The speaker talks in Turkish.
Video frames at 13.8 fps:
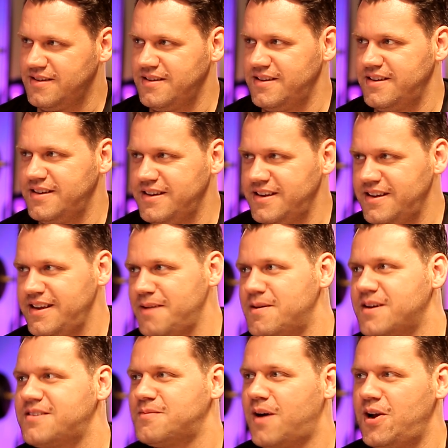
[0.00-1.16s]
Evet
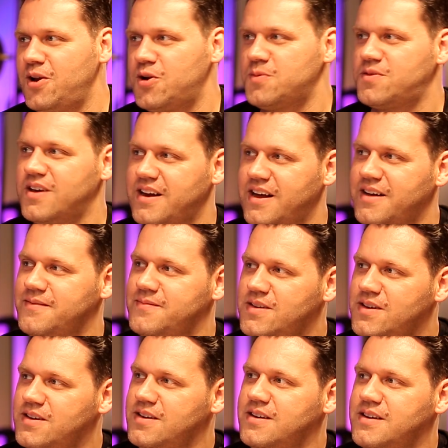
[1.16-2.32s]
yemek geçsin, sana. İki golü